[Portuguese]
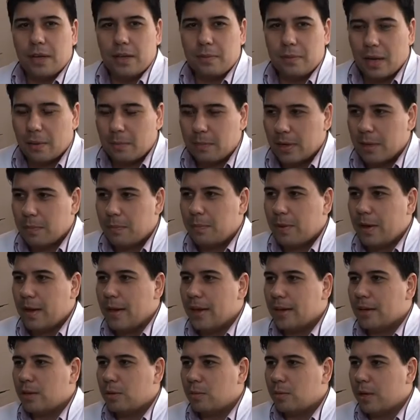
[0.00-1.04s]
a mãe
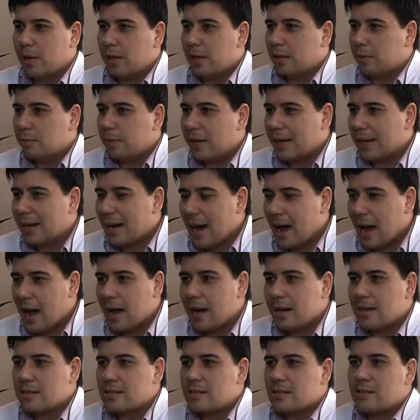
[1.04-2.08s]
pega uma, uma
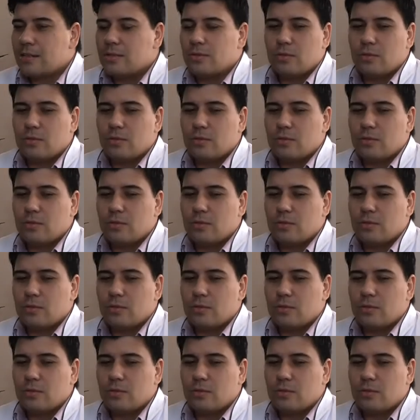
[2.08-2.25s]
gaze,